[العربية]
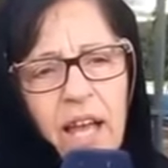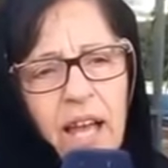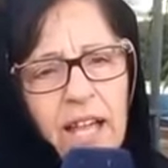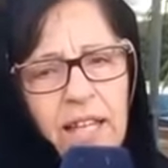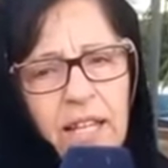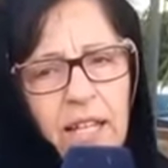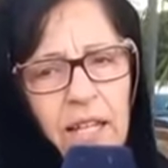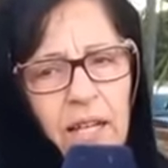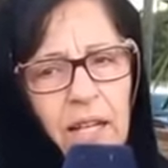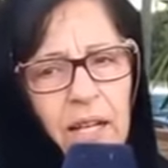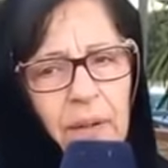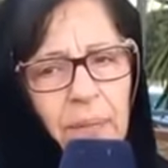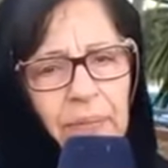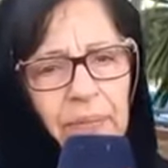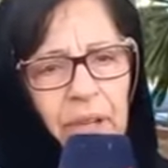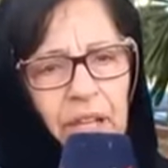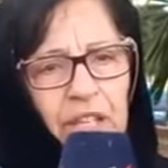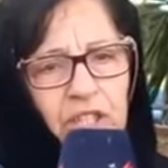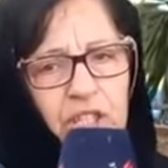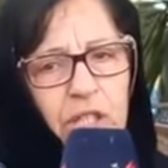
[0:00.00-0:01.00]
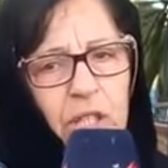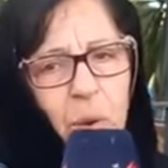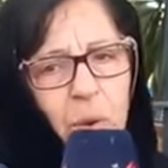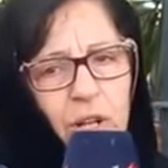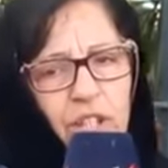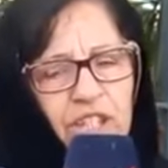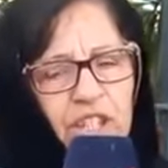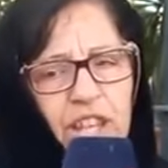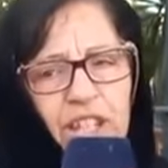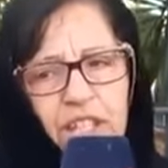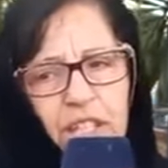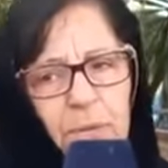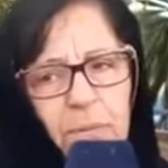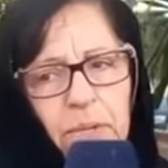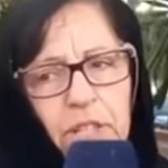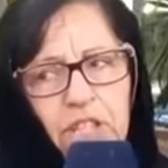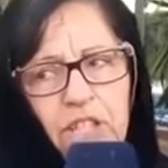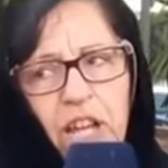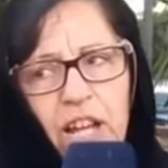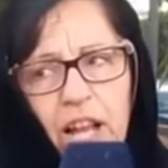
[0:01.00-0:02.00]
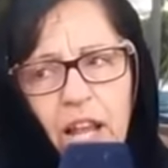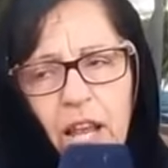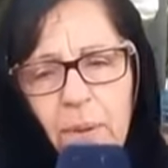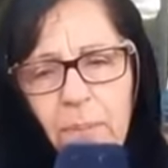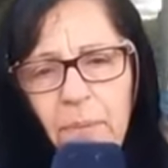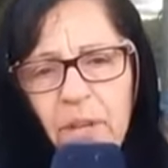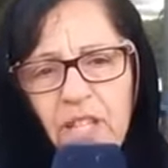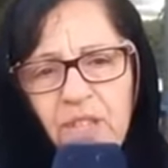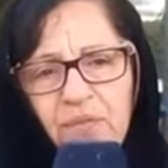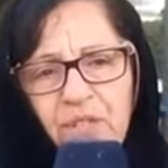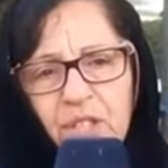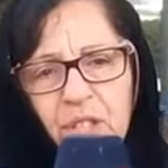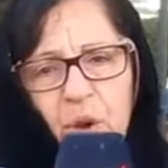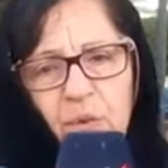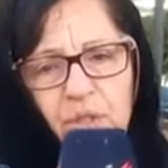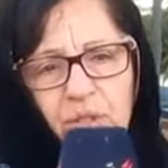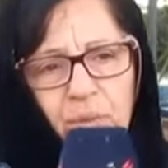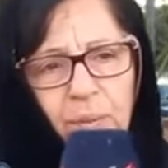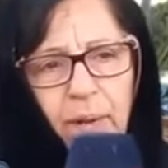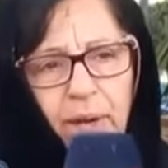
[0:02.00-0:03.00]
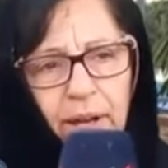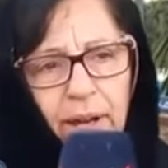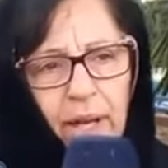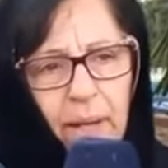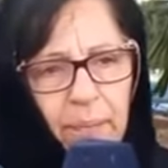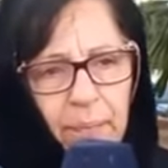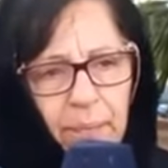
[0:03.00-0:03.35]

هاد هذا النوع الجديد من الجرائم ما يتفشوش في المغرب